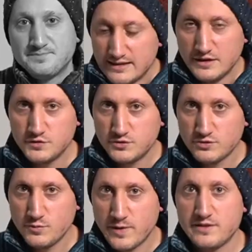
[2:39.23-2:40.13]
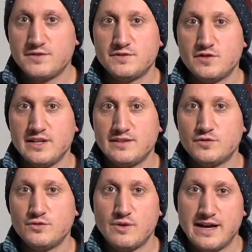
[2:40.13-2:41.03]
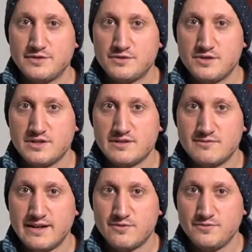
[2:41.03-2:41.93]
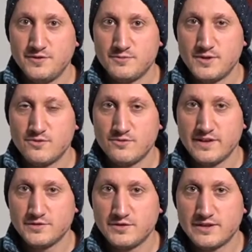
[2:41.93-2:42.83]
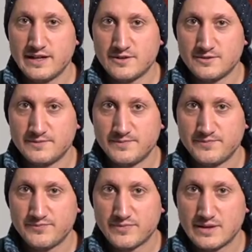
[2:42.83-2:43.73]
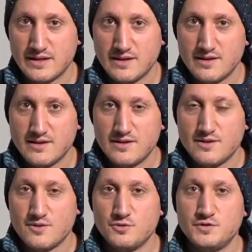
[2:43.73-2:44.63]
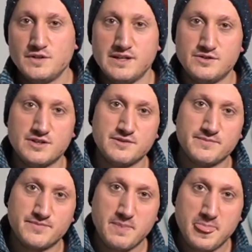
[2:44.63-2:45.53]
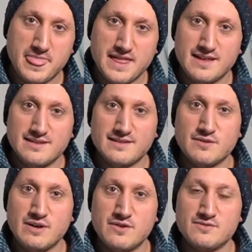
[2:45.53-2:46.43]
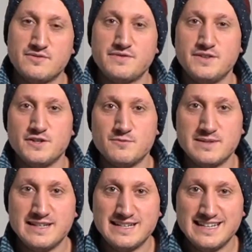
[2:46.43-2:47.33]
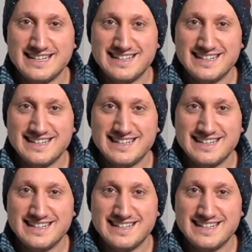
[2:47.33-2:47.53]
Isso tudo para dizer que Sudoeste não é um filme convencional. Ou seja, não é um filme